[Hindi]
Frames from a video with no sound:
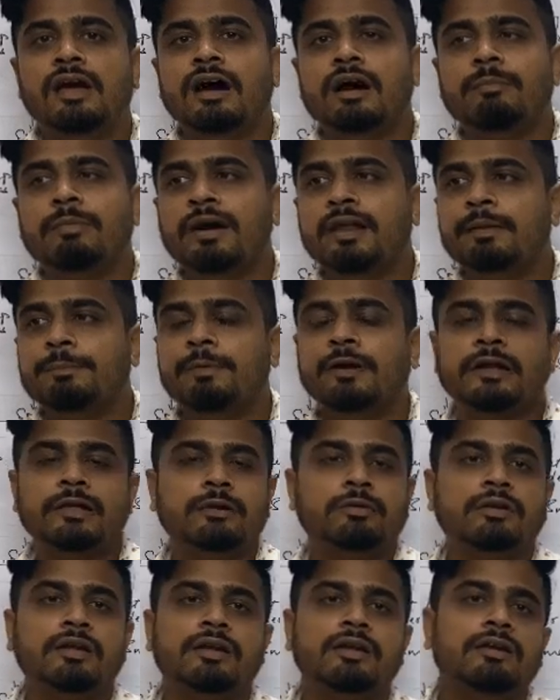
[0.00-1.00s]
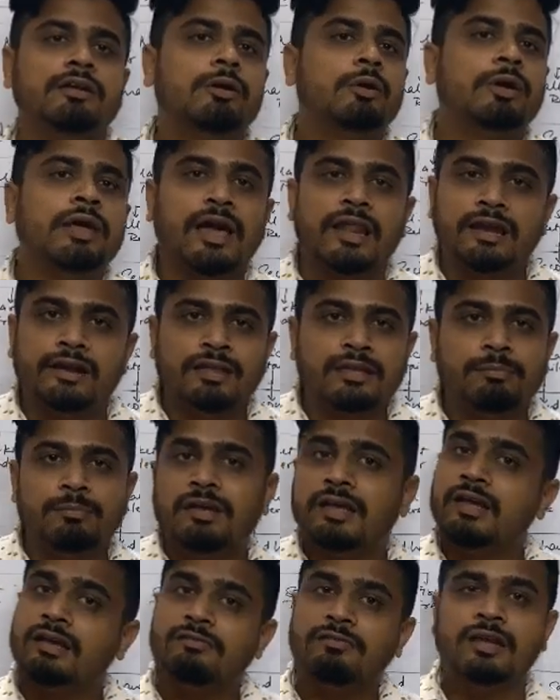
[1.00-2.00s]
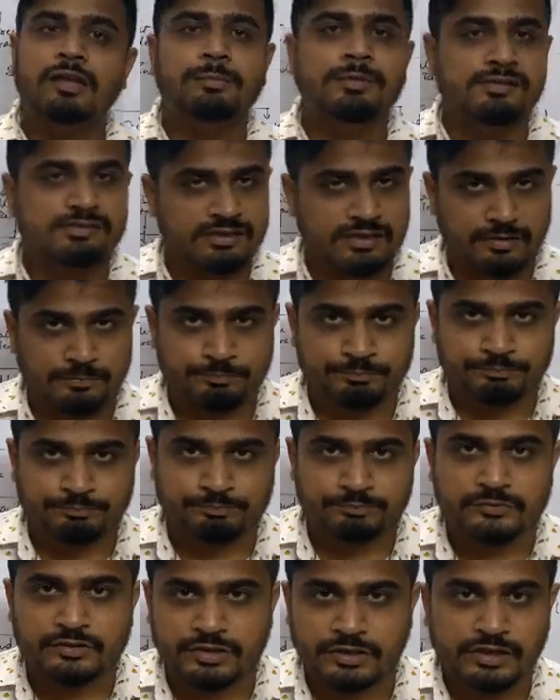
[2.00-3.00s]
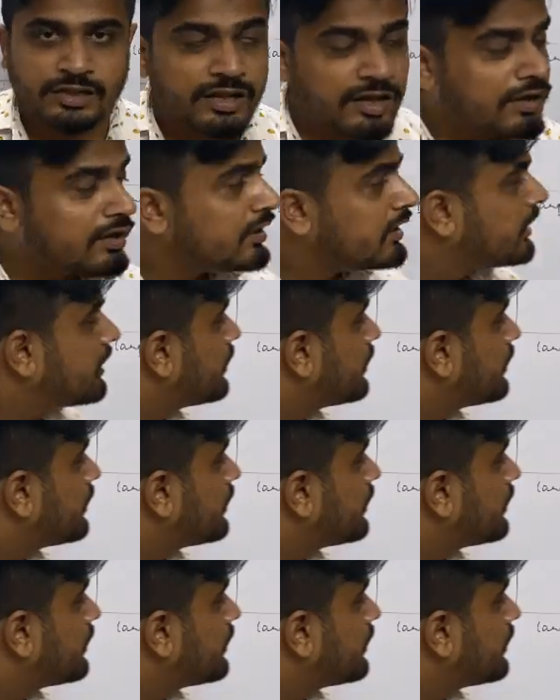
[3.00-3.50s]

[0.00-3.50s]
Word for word: हमारे पर्टिकुलर लोकेलिटी में अवेलेबल हैं ठीक है ना